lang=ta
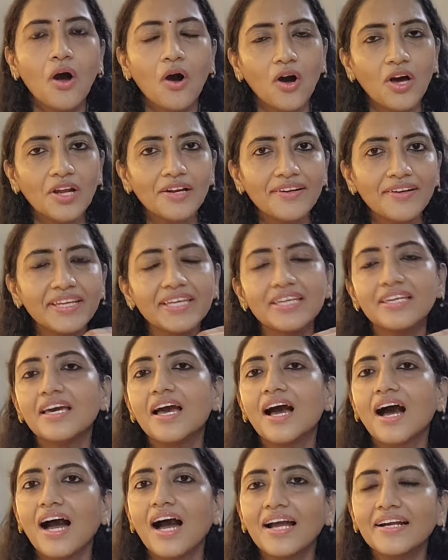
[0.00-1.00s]
ஆல்ரெடி
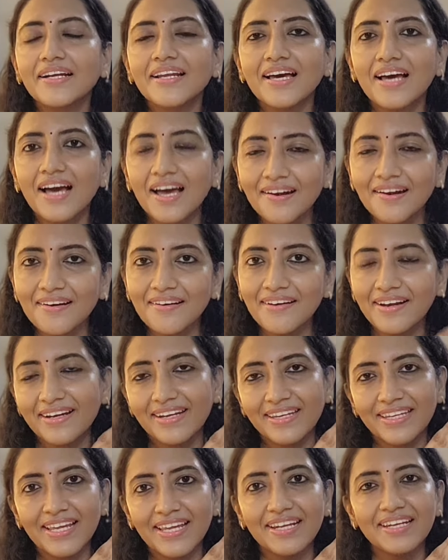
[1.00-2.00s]
அண்டர்
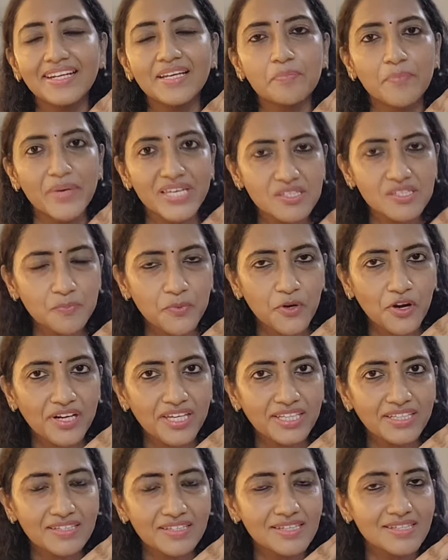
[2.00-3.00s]
ஹண்ட்ரட் என்னென்ன பெஸ்ட்
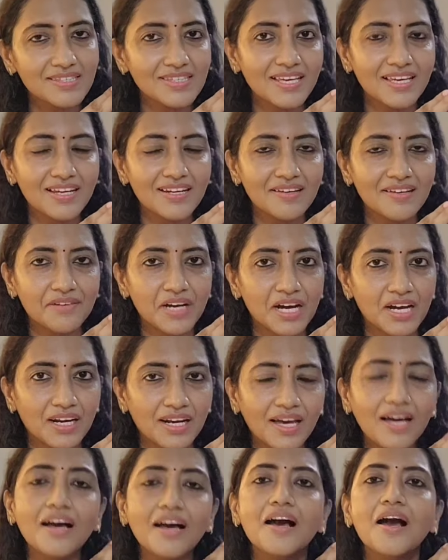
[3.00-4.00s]
ப்ராடக்ட் இந்த சேல்ல
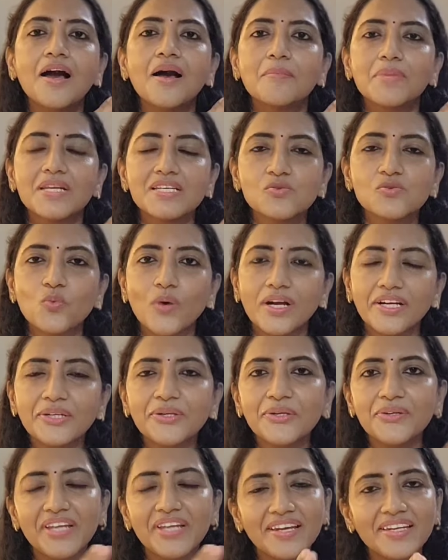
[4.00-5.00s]
வாங்கலாம் பிளஸ்
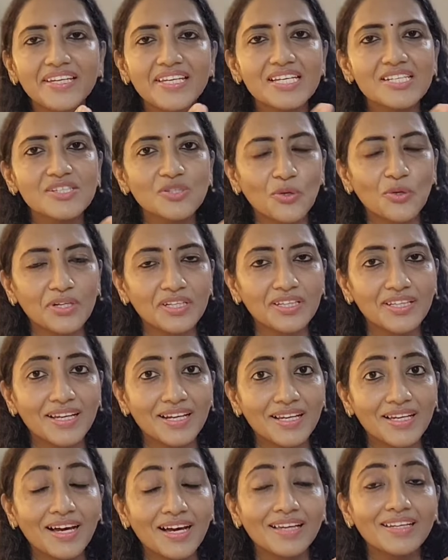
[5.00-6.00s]
ஒன் டு டென் இயர்ஸ்
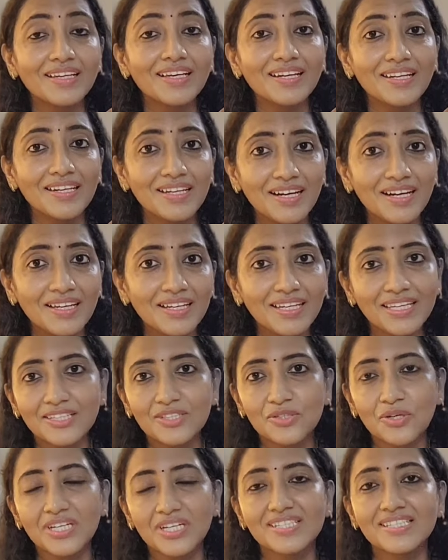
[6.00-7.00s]
குழந்தைங்களுக்கான
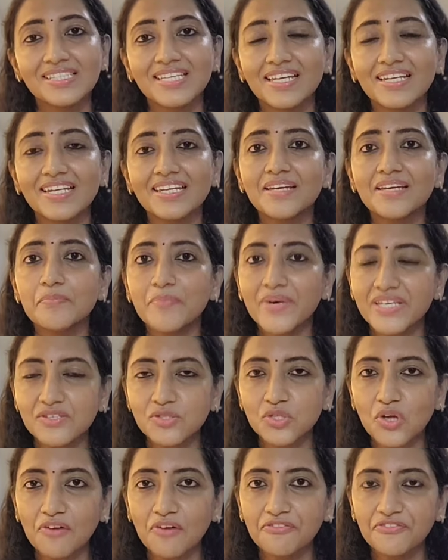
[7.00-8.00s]
லேர்னிங் டாய்ஸ் என்னென்ன
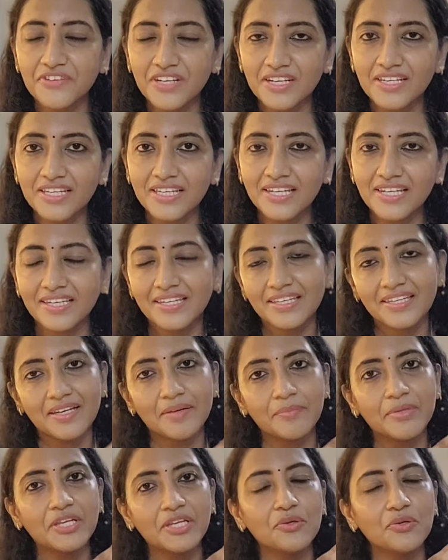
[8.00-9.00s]
பெஸ்ட் ஆஃபர்ல இருக்கு
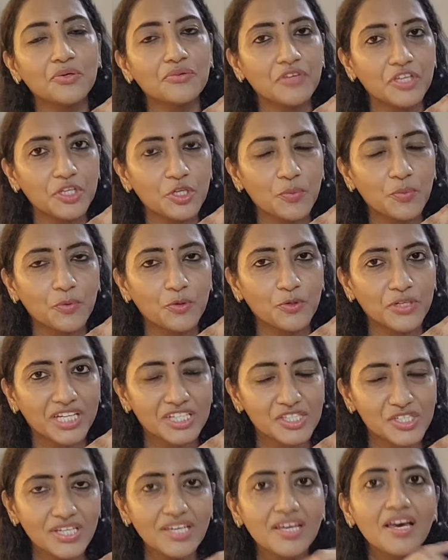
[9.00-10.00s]
அப்படின்னு ஒரு வீடியோ
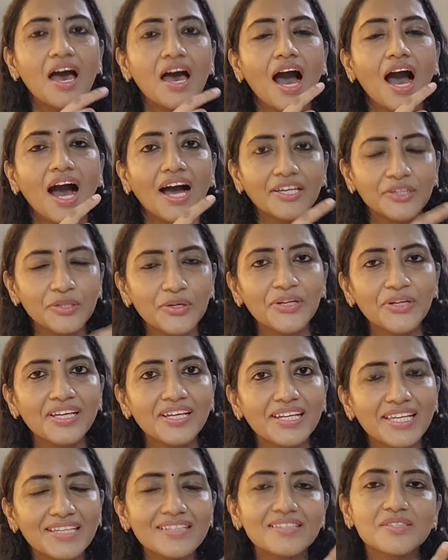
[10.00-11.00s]
போட்டாச்சு அதோட
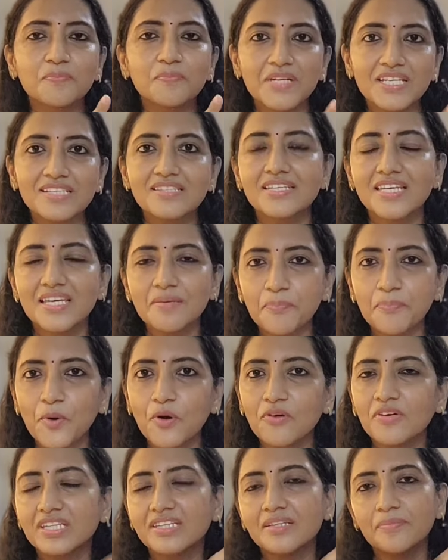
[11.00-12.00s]
லிங்க்ஸ் பிளஸ்
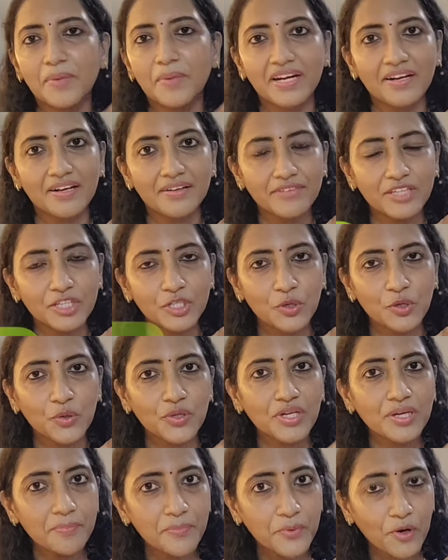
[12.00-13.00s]
இப்போ வந்து பண்ற
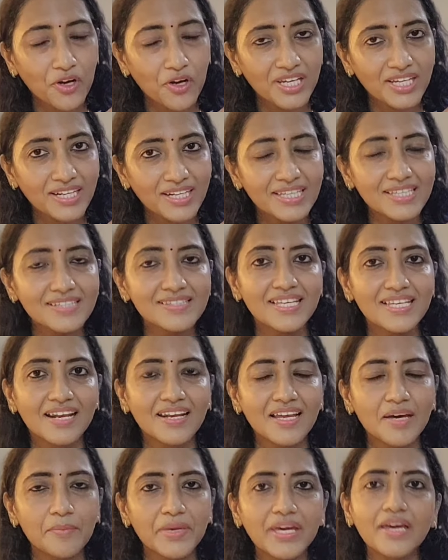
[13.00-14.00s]
வீடியோட ப்ராடக்ட் லிங்க்ஸ்
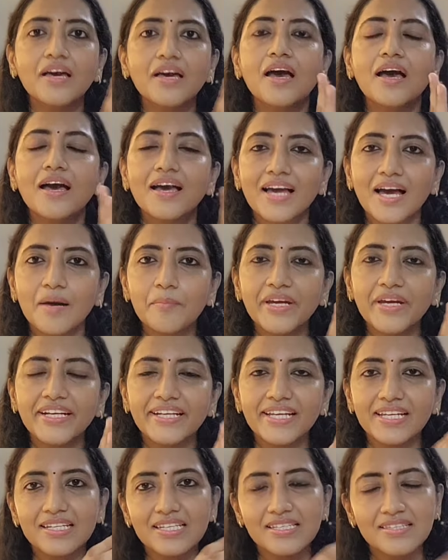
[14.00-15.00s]
எல்லாமே
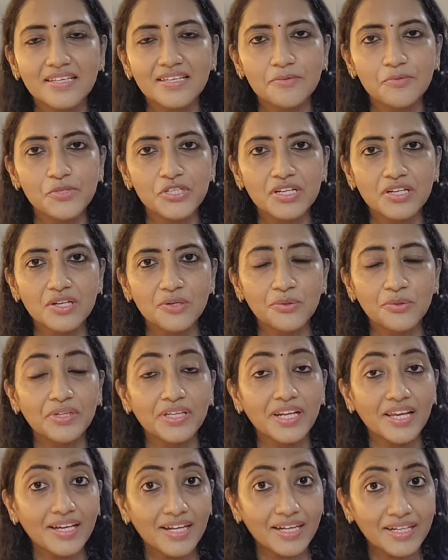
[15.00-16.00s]
கமெண்ட் அண்ட் டிஸ்கிரிப்ஷன்ல
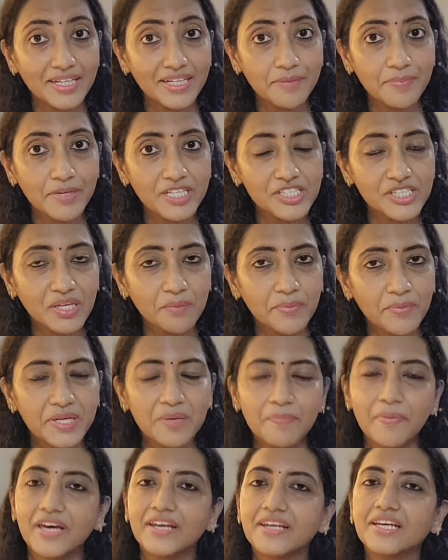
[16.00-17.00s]
கொடுக்குறேன் கண்டிப்பா செக்
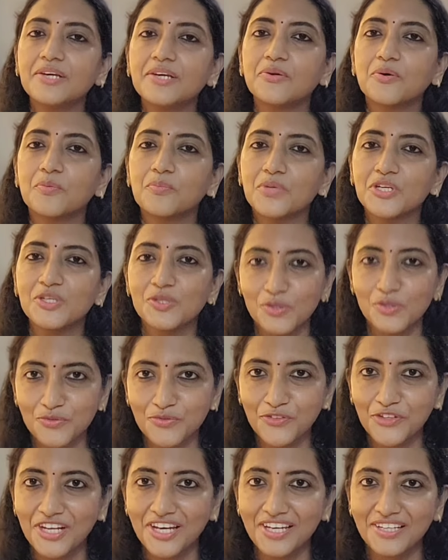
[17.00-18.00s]
பண்ணி பாருங்க ரொம்ப
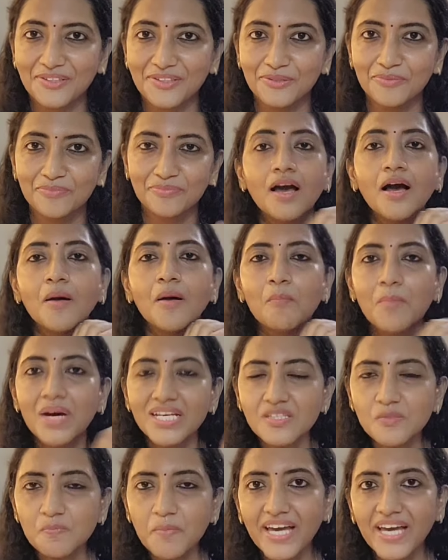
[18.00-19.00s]
யூஸ்ஃபுல்லா இருக்கும்
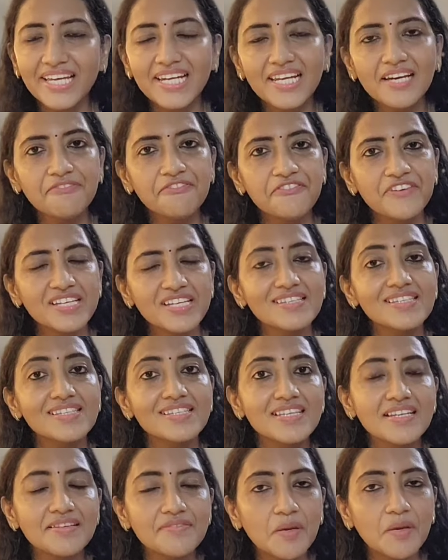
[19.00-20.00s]
மஸ்பைல
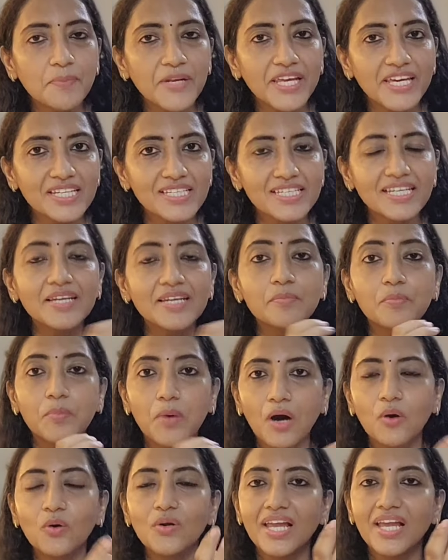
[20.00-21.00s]
ஃபர்ஸ்ட் சில்வர் பிளேட்டட்
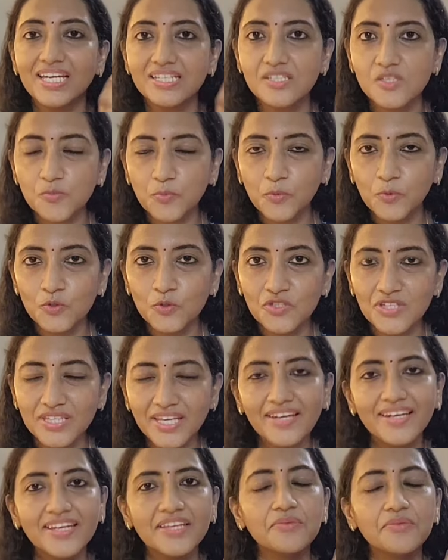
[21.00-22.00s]
பவுல் அண்ட் ஸ்பூன்
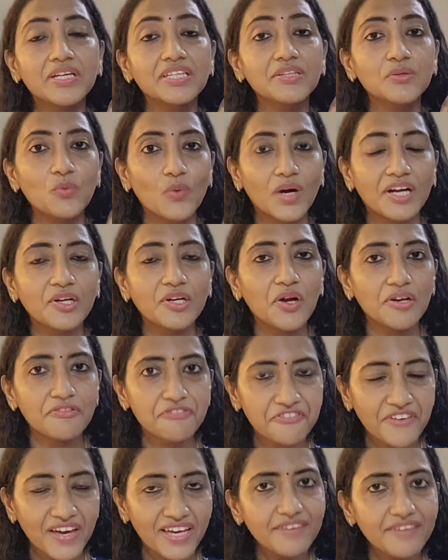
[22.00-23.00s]
செட் இது வந்து ஒன்
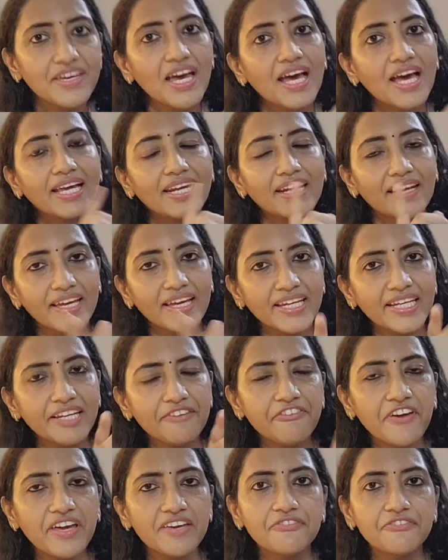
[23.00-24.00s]
நாட் ஃபைவ்
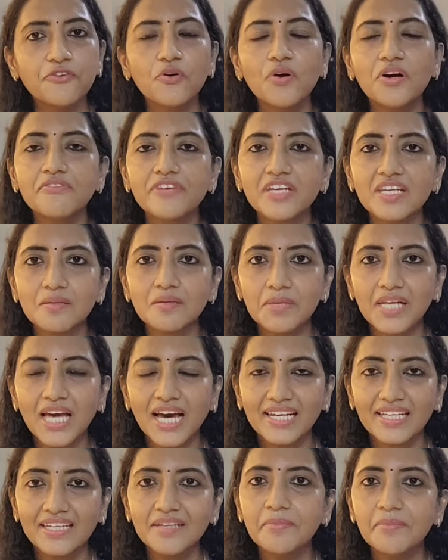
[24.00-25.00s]
நைன்டி ஃபைவ்க்கும்
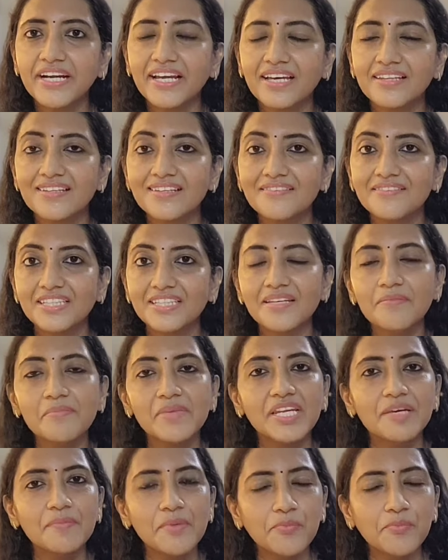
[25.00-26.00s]
அவைலபிளாக இருக்குது பட் அதில் வந்து
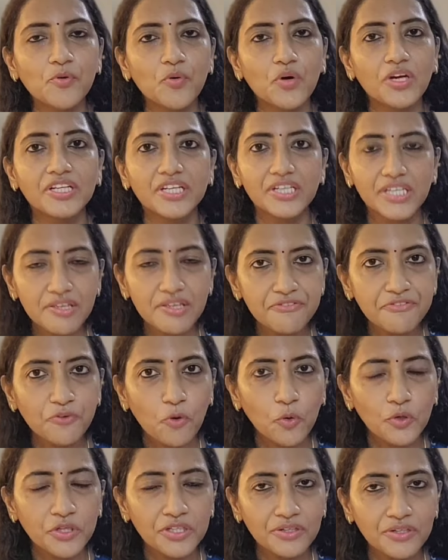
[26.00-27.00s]
மினிமம் குவான்டிட்டி
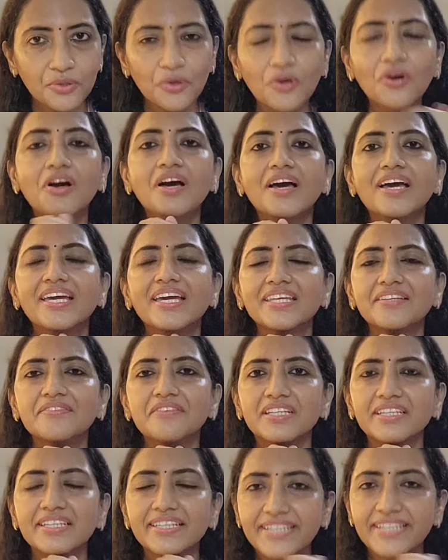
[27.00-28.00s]
ஃபோர் இருக்கும் இது
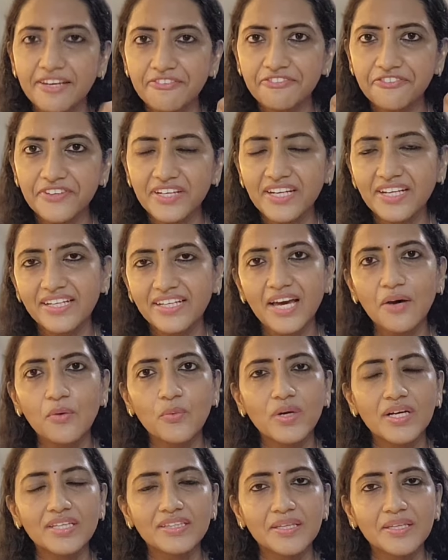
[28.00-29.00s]
வந்து
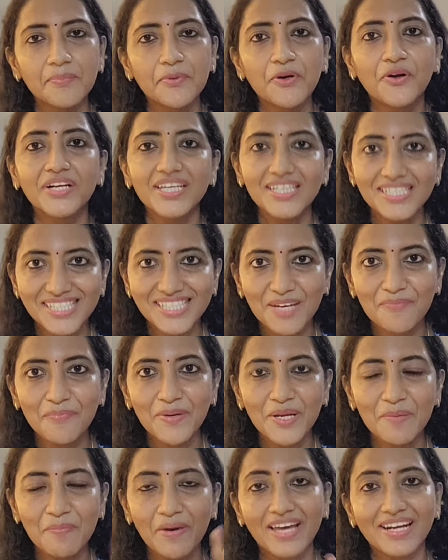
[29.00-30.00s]
டெஃபினட்டாக ஒர்த் த ப்ராடக்ட் செக்
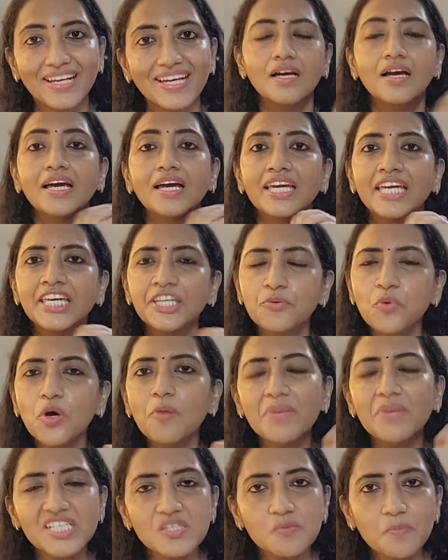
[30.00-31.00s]
பண்ணி பாருங்க
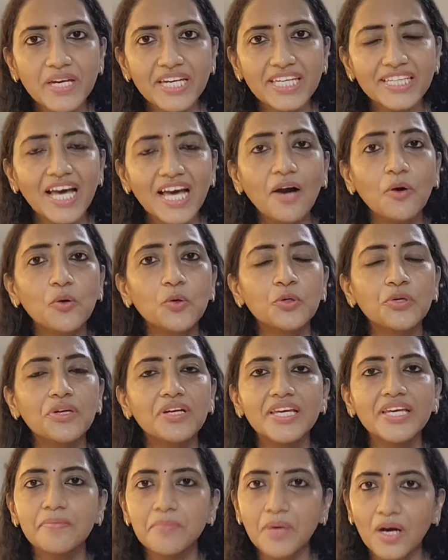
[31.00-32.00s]
இதுவும் மஸ்பை தான்
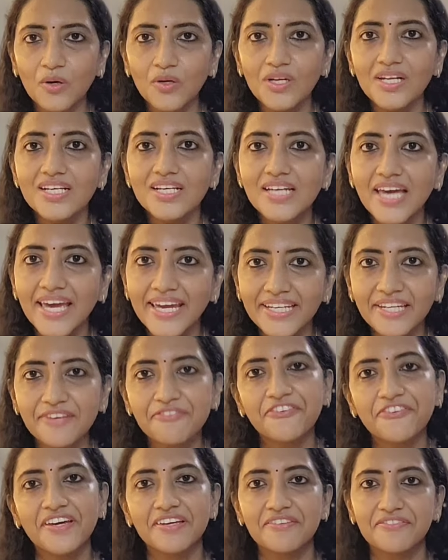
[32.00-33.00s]
உருளி பவுல்
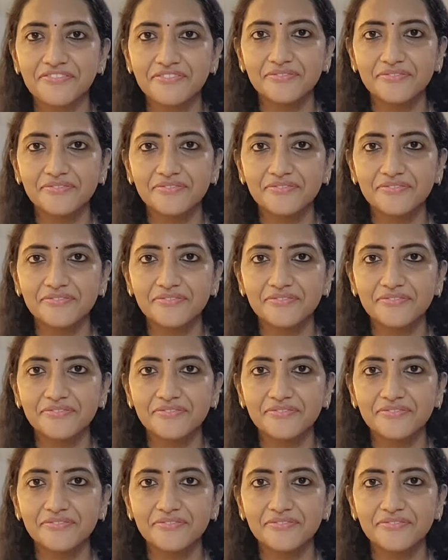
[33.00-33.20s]
எயிட்டி ஃபைவ்